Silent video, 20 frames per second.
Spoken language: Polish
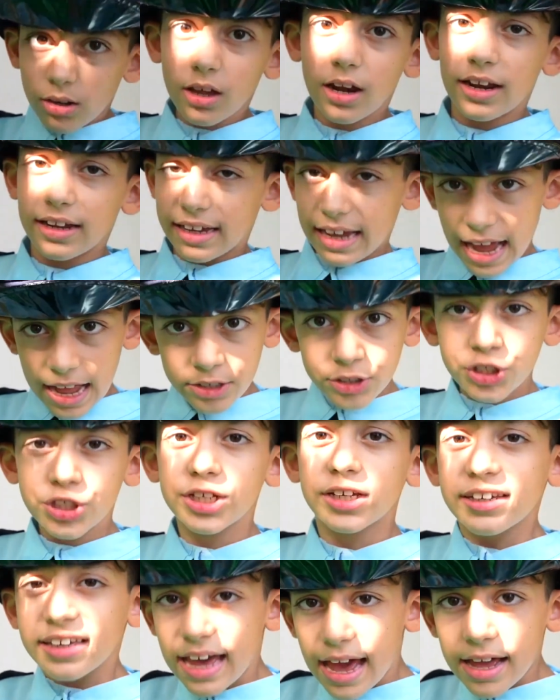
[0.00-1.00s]
Złapmy
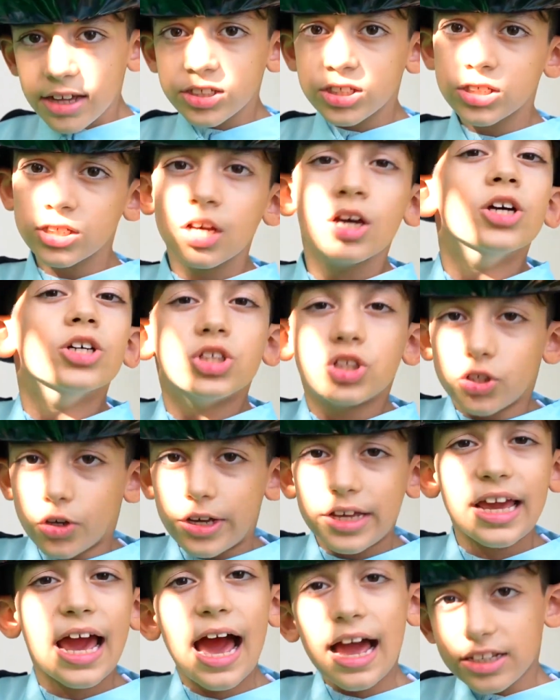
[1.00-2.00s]
kota!
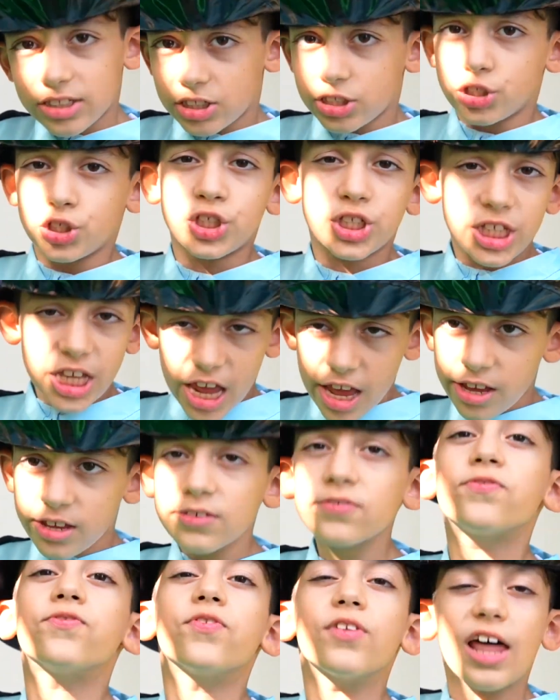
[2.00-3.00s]
Uratujemy jego
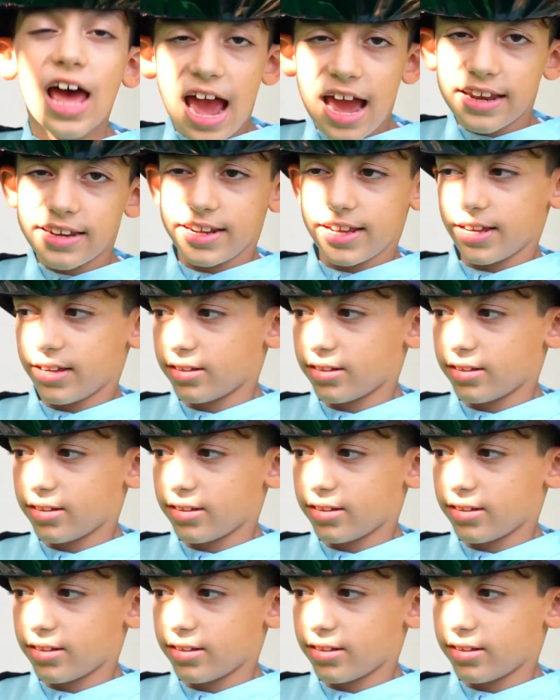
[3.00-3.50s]
życie!